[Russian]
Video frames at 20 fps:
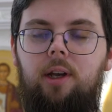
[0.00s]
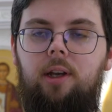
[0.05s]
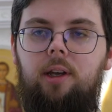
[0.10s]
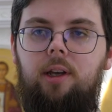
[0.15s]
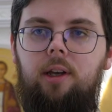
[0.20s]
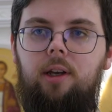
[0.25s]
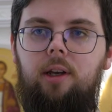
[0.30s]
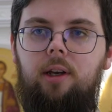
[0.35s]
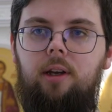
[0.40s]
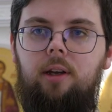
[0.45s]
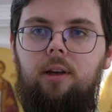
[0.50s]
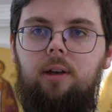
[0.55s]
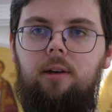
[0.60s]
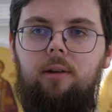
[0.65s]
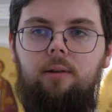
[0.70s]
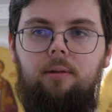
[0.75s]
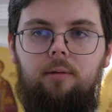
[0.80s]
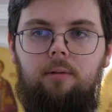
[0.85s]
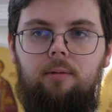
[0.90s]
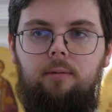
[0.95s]

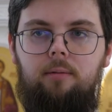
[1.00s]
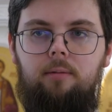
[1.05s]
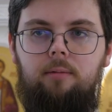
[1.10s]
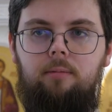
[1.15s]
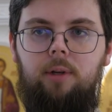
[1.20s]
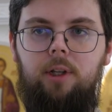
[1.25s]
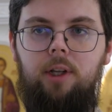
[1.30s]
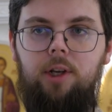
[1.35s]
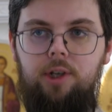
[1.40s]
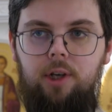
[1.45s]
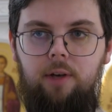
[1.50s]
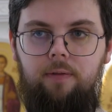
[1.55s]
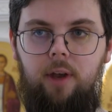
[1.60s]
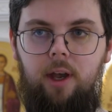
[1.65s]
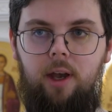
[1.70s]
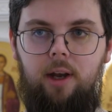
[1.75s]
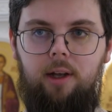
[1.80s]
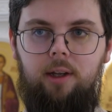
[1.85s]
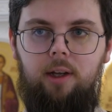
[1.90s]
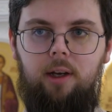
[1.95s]
И по нашей
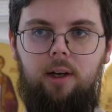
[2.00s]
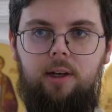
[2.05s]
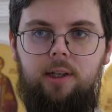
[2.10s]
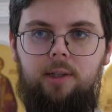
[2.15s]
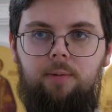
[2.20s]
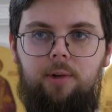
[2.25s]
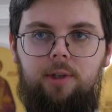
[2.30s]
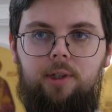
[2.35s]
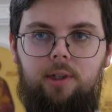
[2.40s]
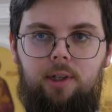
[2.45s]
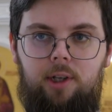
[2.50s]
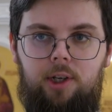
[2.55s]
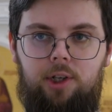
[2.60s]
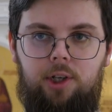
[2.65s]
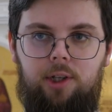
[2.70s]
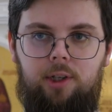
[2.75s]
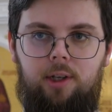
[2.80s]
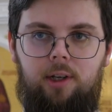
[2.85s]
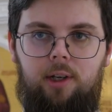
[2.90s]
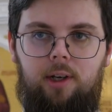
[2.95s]
вере да, Господь
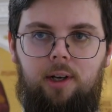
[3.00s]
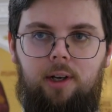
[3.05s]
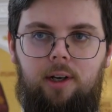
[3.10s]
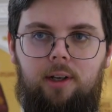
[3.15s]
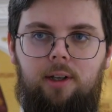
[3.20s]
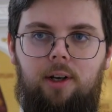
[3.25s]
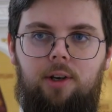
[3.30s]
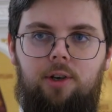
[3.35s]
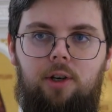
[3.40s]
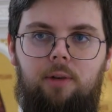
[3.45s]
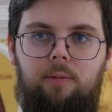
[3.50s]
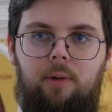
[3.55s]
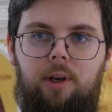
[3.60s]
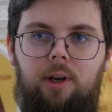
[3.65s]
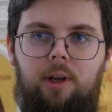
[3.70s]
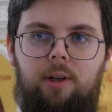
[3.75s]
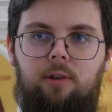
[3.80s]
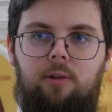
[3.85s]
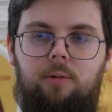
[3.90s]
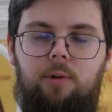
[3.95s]
слышит, наша
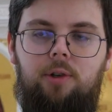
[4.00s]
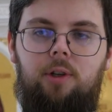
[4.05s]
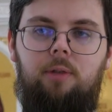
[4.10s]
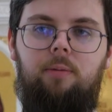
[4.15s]
молитва, потому что